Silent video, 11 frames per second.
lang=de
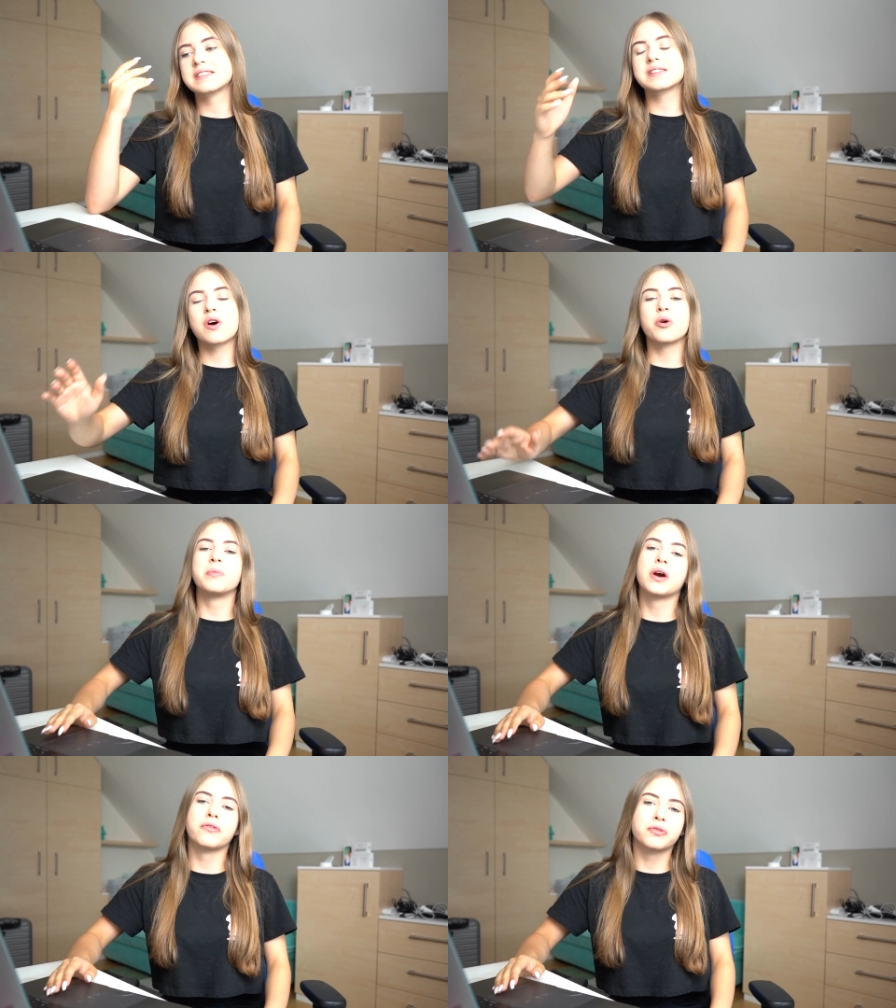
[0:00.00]
es auch
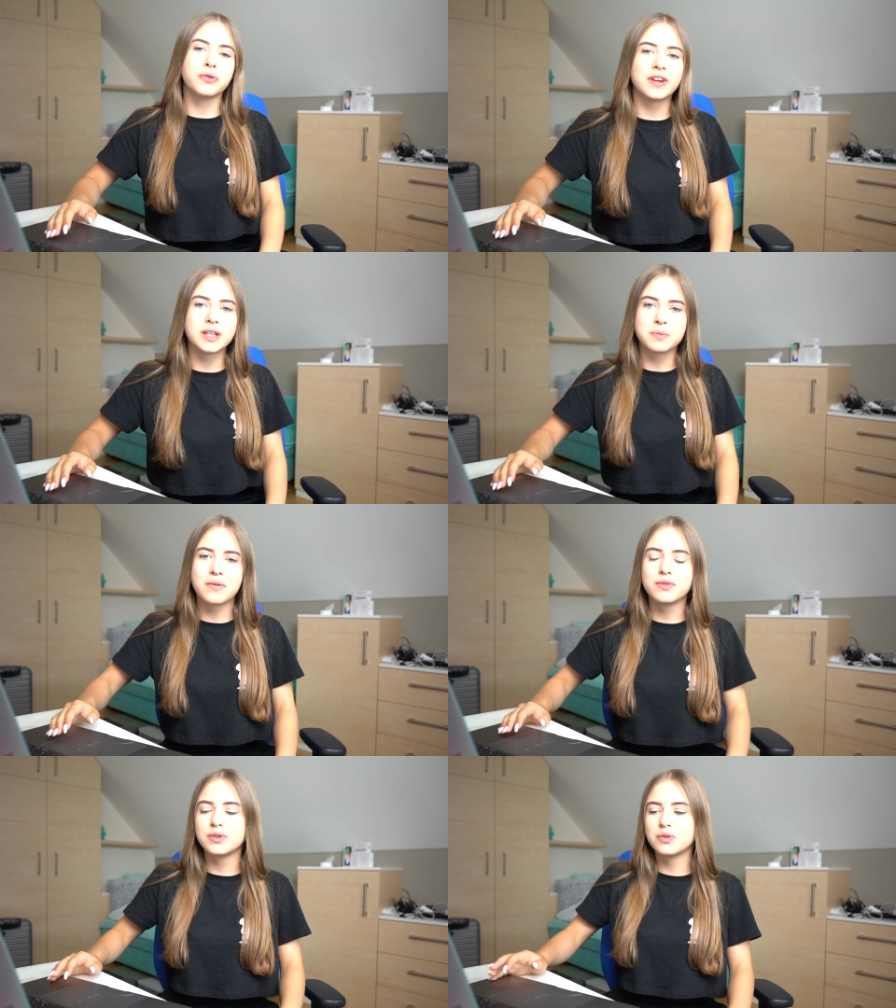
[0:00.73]
mega früh, wenn ich
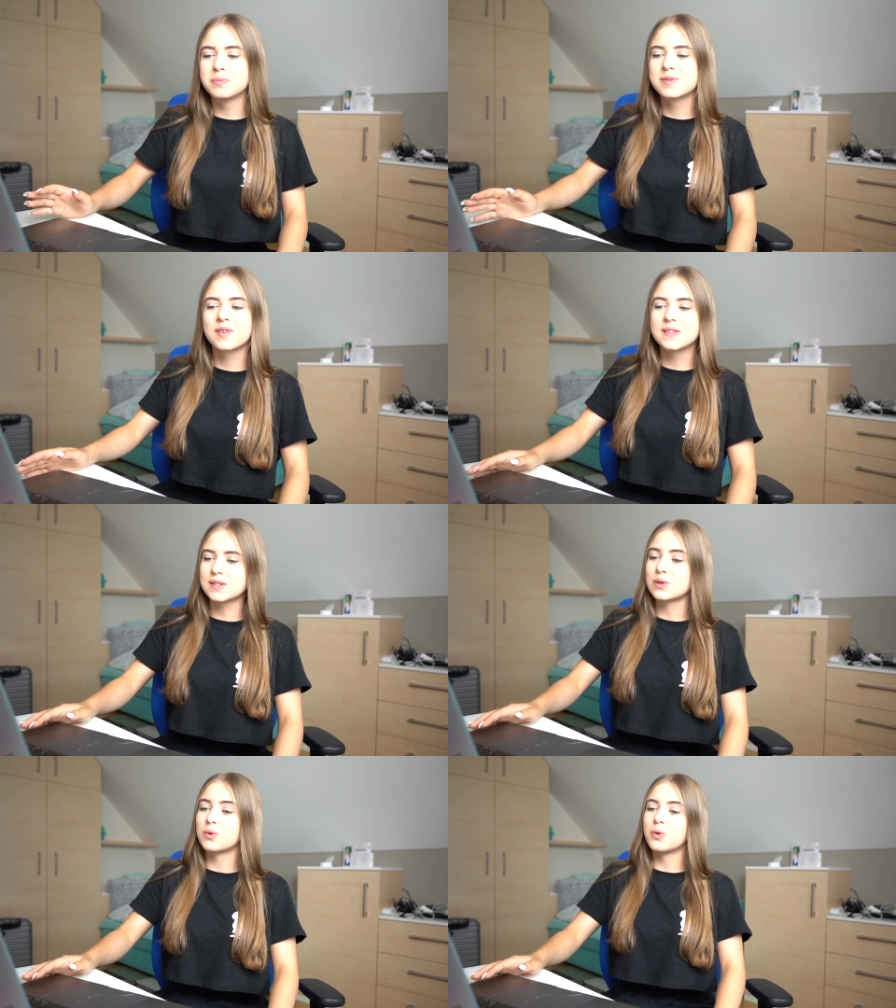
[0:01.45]
mein Video um 20 Uhr